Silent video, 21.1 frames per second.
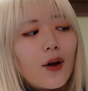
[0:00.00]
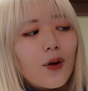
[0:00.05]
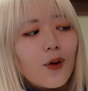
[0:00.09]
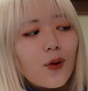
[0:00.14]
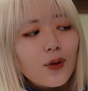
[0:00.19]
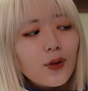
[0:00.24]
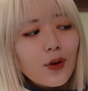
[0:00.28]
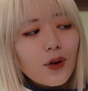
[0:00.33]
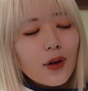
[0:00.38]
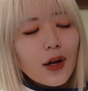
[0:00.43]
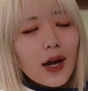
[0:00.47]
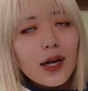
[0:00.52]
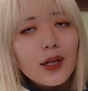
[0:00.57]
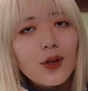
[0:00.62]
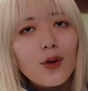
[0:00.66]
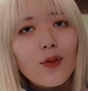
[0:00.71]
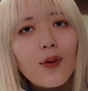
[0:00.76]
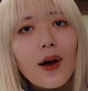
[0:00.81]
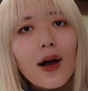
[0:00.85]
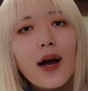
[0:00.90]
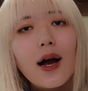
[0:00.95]
この
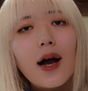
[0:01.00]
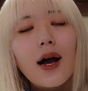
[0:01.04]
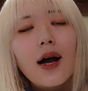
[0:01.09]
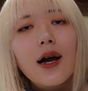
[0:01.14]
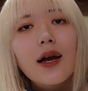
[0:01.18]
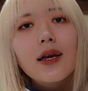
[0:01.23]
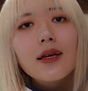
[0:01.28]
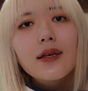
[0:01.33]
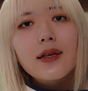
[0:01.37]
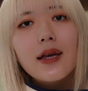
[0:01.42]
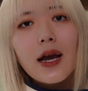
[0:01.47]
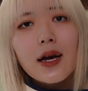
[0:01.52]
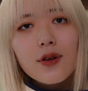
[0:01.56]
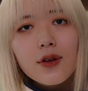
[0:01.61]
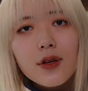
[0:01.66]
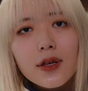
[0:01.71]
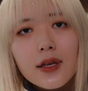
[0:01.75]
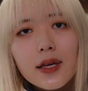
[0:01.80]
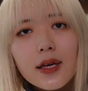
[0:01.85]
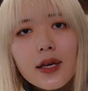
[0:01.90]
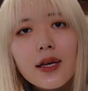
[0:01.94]
カードは、や
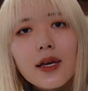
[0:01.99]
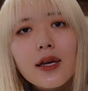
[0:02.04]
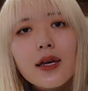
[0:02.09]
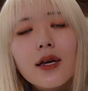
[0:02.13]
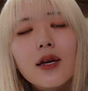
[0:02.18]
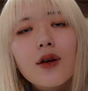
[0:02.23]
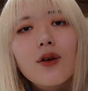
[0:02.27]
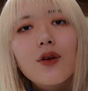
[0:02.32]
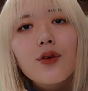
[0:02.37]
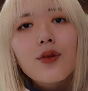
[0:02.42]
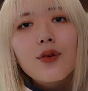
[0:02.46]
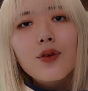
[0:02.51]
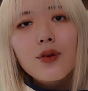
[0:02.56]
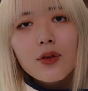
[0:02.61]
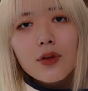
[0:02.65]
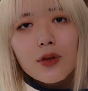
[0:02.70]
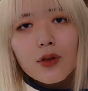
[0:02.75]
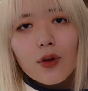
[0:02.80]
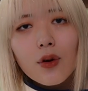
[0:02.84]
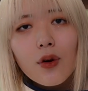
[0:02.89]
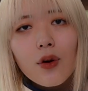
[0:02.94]
る気、
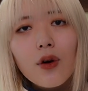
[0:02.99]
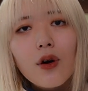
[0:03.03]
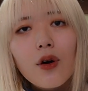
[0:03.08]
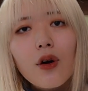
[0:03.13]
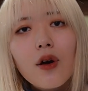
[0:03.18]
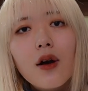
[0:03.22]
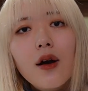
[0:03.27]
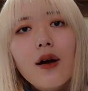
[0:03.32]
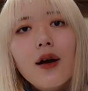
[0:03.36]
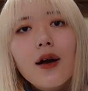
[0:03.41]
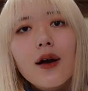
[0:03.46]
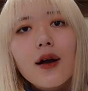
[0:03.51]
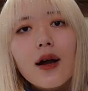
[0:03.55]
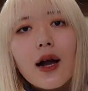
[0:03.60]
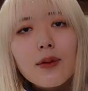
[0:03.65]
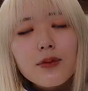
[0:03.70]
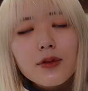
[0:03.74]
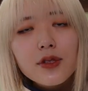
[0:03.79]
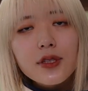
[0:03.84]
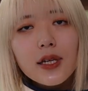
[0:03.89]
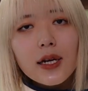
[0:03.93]
奮闘、
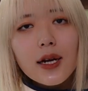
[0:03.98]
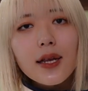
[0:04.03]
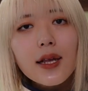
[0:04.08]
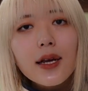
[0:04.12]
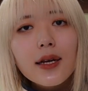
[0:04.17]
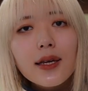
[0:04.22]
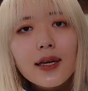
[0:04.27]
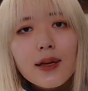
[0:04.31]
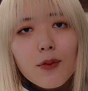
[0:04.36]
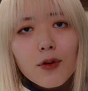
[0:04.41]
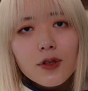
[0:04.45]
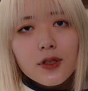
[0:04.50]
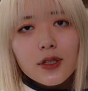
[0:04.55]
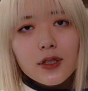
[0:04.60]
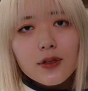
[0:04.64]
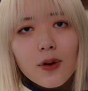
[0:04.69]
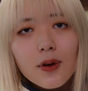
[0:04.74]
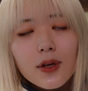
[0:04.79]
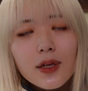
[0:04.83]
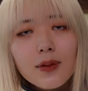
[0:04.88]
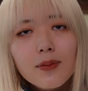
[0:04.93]
がむしゃらな気持
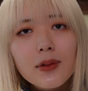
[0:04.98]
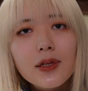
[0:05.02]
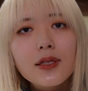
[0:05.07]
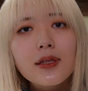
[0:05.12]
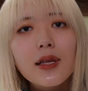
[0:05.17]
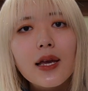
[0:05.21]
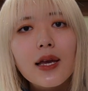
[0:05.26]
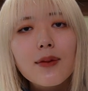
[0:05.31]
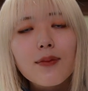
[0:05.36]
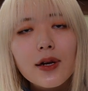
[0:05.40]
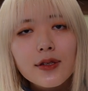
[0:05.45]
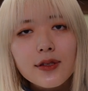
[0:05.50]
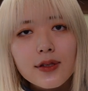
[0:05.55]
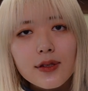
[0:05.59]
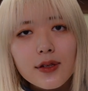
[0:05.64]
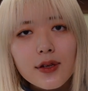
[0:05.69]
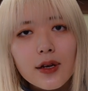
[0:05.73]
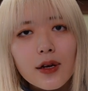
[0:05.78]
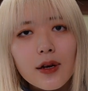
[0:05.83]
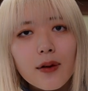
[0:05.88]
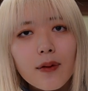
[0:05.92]
ちを意味しています。
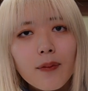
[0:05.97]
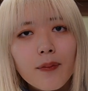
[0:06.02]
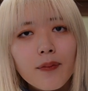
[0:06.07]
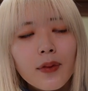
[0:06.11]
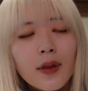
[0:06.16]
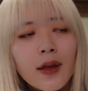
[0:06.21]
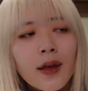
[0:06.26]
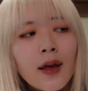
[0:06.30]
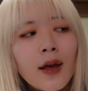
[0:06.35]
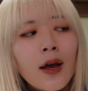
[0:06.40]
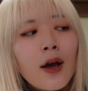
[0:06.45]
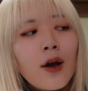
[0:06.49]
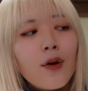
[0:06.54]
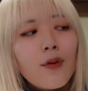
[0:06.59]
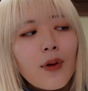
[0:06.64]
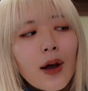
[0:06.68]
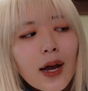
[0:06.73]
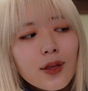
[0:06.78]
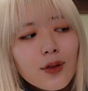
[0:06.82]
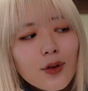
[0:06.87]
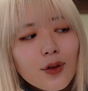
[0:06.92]

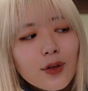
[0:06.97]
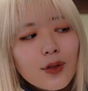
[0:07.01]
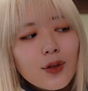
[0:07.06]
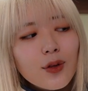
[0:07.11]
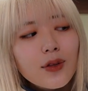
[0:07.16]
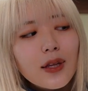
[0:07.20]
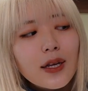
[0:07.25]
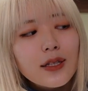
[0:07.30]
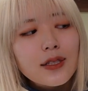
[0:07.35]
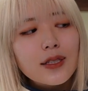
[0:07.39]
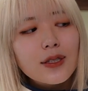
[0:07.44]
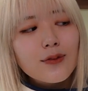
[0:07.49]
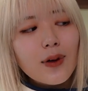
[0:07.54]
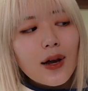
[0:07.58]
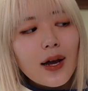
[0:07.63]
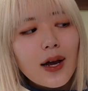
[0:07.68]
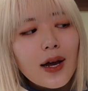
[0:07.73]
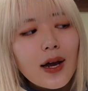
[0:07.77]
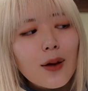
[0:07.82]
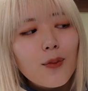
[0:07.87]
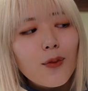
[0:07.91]
ファンの人たち
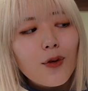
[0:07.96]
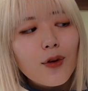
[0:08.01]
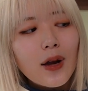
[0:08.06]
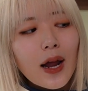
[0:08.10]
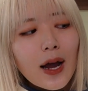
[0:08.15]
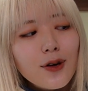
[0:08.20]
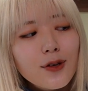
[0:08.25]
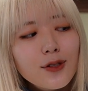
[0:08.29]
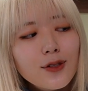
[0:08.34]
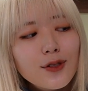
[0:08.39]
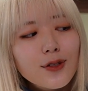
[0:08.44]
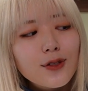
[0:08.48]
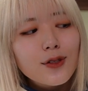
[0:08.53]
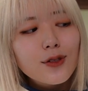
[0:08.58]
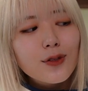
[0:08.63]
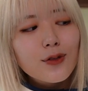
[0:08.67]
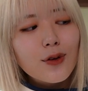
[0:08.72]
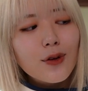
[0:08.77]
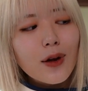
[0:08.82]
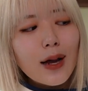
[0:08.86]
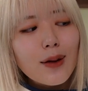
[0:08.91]
は、もうラウール
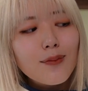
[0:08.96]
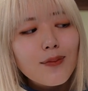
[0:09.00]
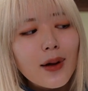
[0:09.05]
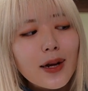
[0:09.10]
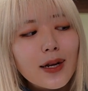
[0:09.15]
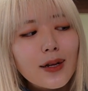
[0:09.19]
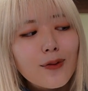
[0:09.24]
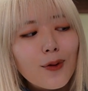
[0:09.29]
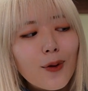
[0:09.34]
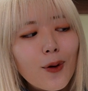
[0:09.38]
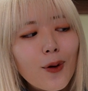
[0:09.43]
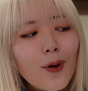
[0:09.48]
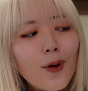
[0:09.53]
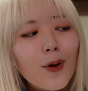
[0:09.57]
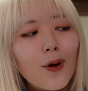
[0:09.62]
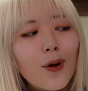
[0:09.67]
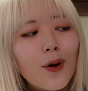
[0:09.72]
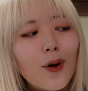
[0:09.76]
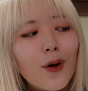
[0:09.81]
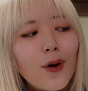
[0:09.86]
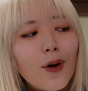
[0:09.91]
君の頑張り
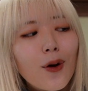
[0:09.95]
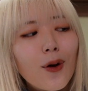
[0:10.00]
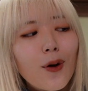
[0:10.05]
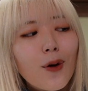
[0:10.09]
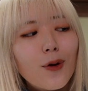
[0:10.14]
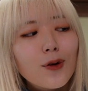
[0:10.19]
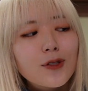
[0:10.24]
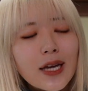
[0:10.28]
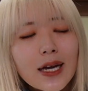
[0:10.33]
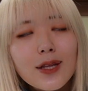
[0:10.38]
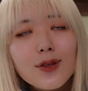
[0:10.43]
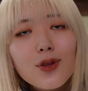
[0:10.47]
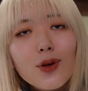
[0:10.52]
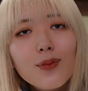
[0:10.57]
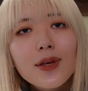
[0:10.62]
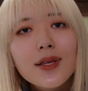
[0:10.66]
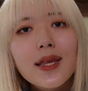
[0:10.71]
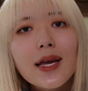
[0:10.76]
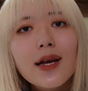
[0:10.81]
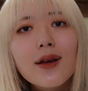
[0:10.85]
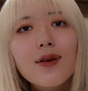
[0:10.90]
を、ちゃんと
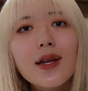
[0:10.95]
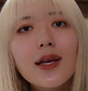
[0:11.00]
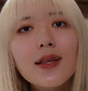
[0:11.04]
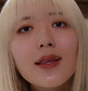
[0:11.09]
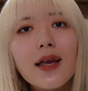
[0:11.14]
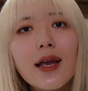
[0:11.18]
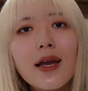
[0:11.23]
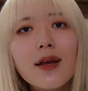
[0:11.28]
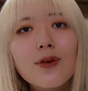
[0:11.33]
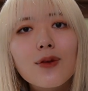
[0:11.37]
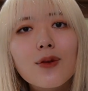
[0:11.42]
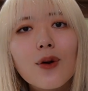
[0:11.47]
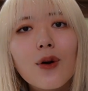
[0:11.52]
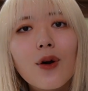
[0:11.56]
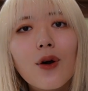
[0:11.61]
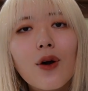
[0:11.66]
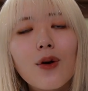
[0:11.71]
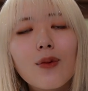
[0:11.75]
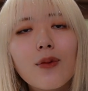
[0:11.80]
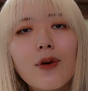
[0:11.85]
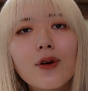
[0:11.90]
見てくれている
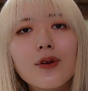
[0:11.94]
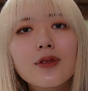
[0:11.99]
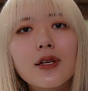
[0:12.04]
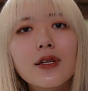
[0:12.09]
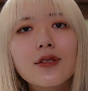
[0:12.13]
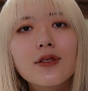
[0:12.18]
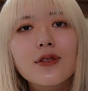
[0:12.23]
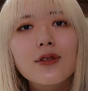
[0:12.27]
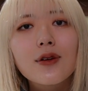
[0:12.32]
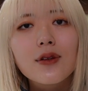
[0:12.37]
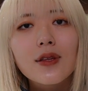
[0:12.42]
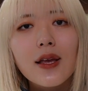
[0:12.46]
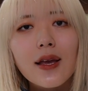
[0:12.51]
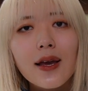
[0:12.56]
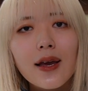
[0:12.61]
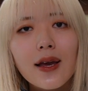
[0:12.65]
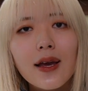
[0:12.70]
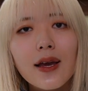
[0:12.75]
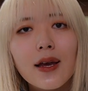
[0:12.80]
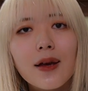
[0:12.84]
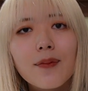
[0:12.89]
と思うんですよ
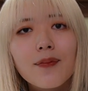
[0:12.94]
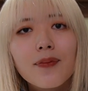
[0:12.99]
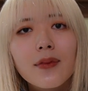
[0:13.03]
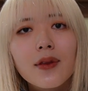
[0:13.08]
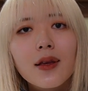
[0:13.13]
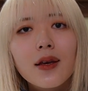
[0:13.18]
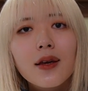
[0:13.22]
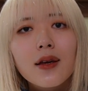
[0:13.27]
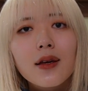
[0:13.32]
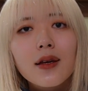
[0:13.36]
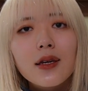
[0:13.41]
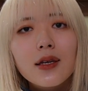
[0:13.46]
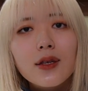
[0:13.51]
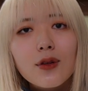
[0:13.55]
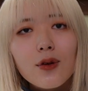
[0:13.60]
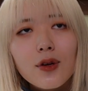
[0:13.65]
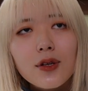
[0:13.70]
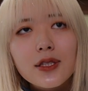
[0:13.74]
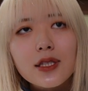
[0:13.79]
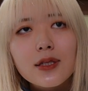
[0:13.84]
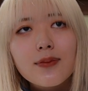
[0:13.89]
ね。
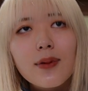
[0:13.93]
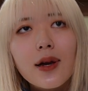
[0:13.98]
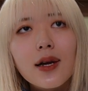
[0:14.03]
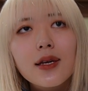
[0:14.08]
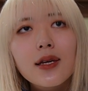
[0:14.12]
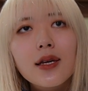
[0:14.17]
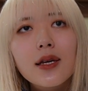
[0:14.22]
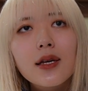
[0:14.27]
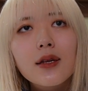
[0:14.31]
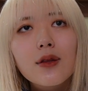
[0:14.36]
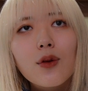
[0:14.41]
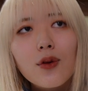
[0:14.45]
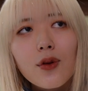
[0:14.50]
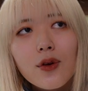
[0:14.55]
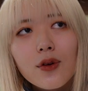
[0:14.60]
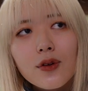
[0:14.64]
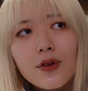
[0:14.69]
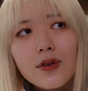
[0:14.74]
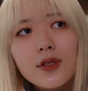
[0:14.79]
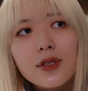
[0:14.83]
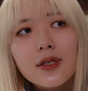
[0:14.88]
人一倍努
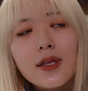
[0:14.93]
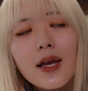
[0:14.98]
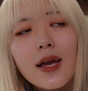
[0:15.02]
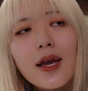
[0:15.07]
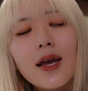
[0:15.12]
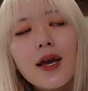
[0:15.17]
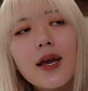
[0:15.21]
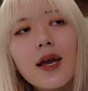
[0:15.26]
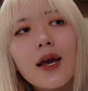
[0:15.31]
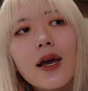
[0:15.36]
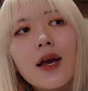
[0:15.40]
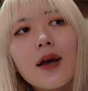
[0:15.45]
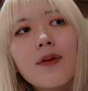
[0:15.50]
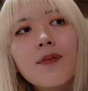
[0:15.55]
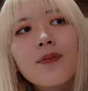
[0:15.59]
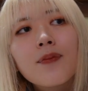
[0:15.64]
力して、